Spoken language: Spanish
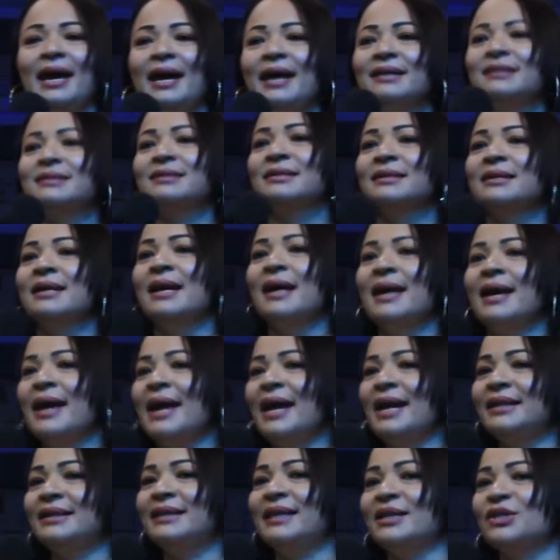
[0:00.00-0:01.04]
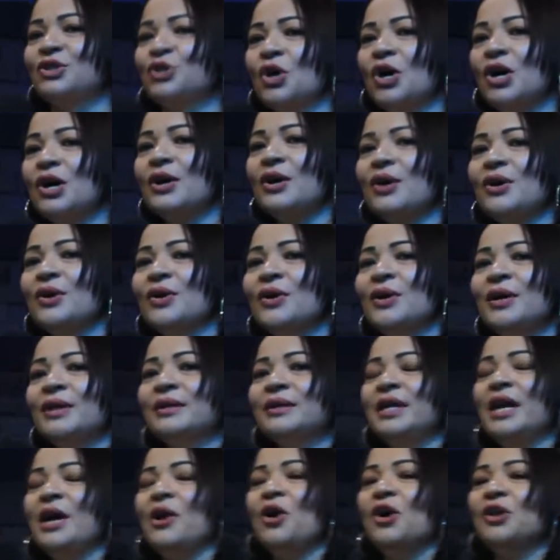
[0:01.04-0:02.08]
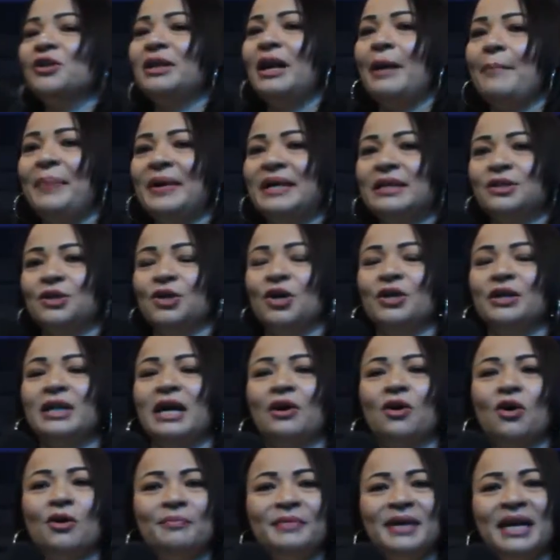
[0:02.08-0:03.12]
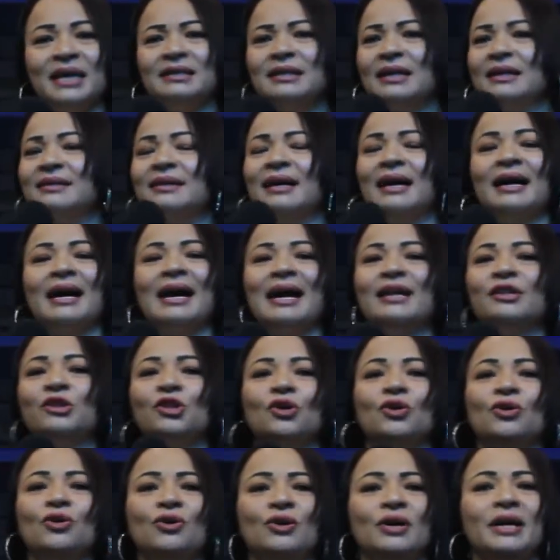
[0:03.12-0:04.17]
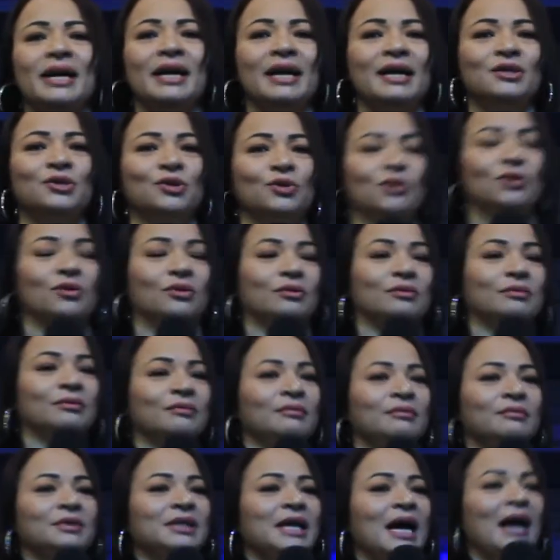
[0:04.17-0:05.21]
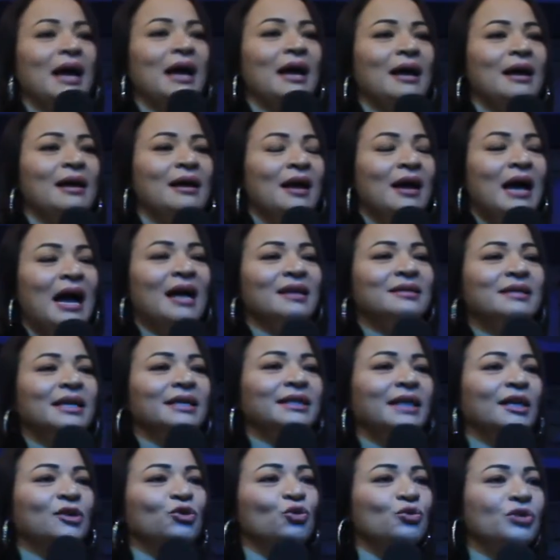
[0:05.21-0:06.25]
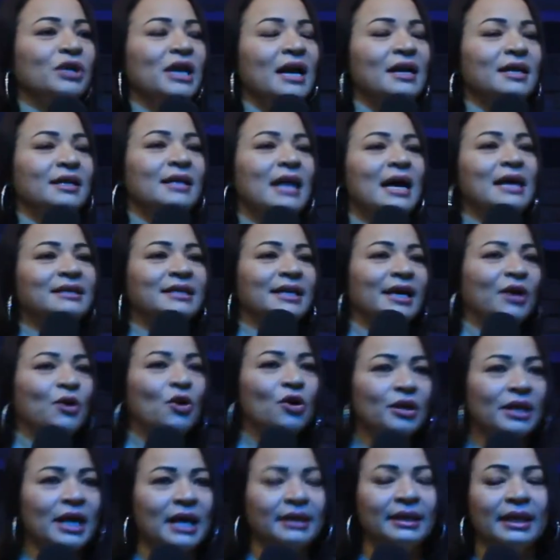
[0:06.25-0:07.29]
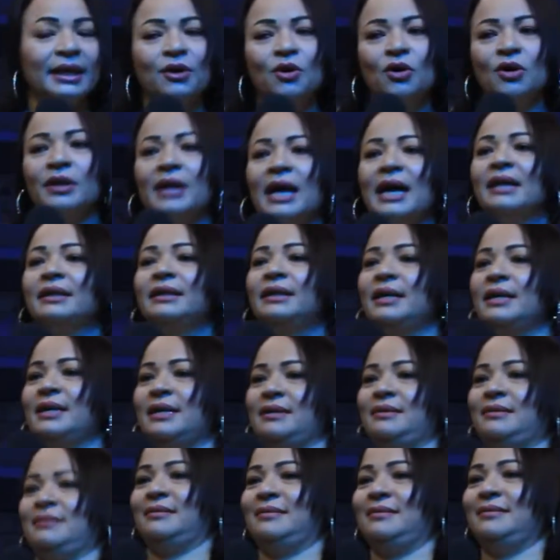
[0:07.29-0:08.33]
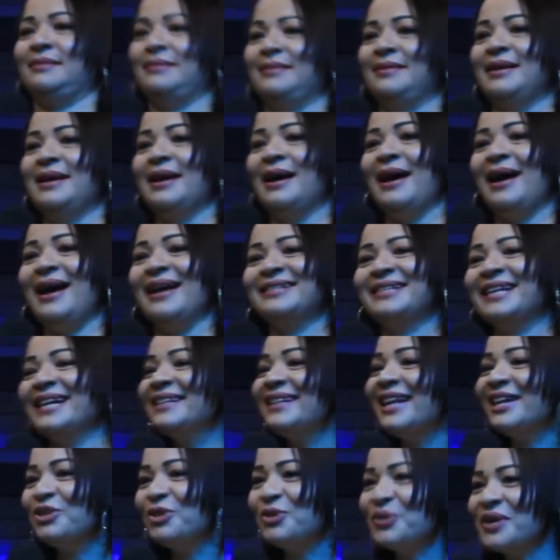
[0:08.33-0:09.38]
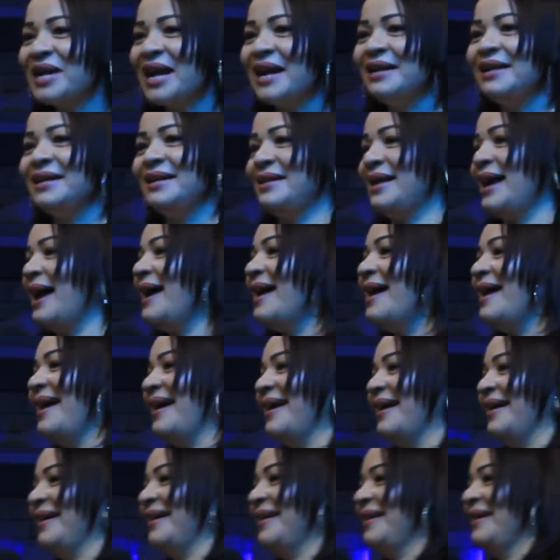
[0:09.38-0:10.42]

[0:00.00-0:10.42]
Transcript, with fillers: es el tesoro de otra persona. Comienza a sacar todo eso. Ya, acepta tu realidad. Si engordaste, engordaste. Acepta tu realidad.